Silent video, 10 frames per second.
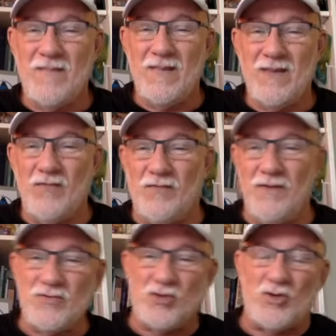Eu vi
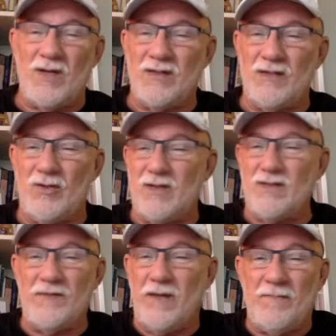as escolas na Indonésia,
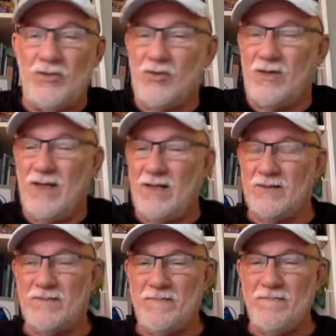fiquei apaixonado.
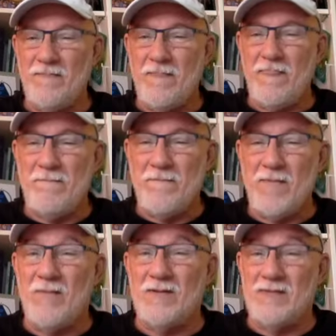
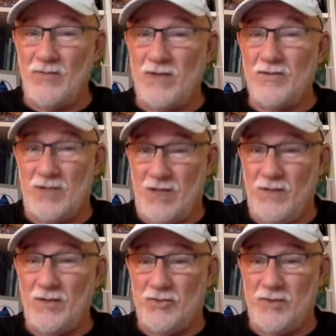Mas lá o
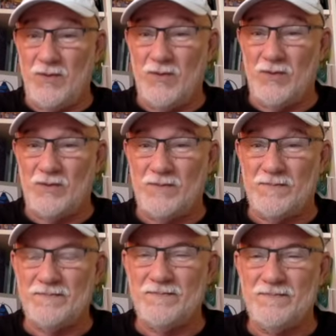regime é outro.
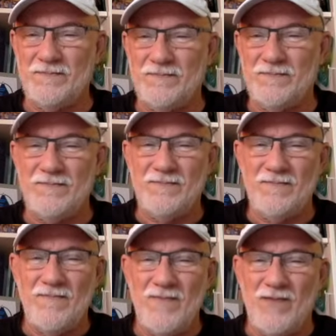
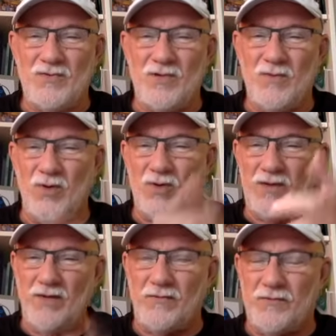Mas eu
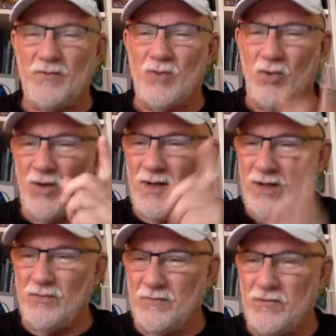coloquei o um filme, estou
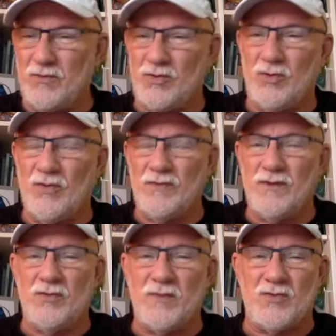colocando o um filme de novo aí
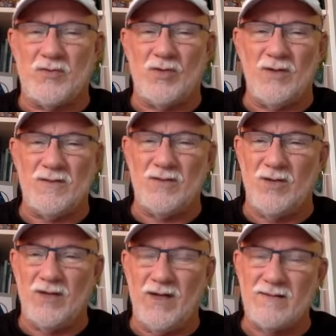sobre as escolas
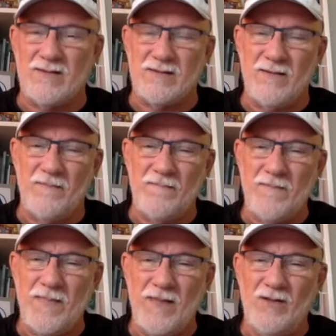indonésias.
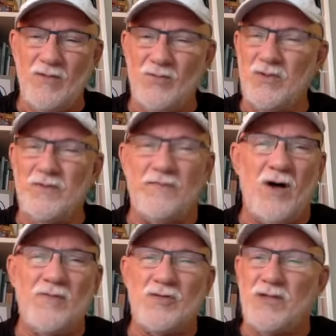Os
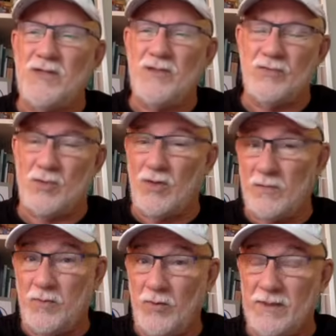uniformes lindos, escola
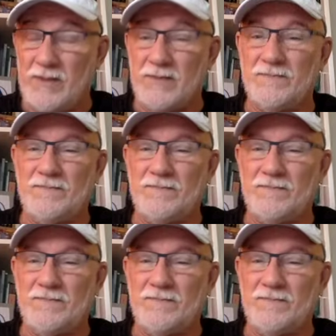pública.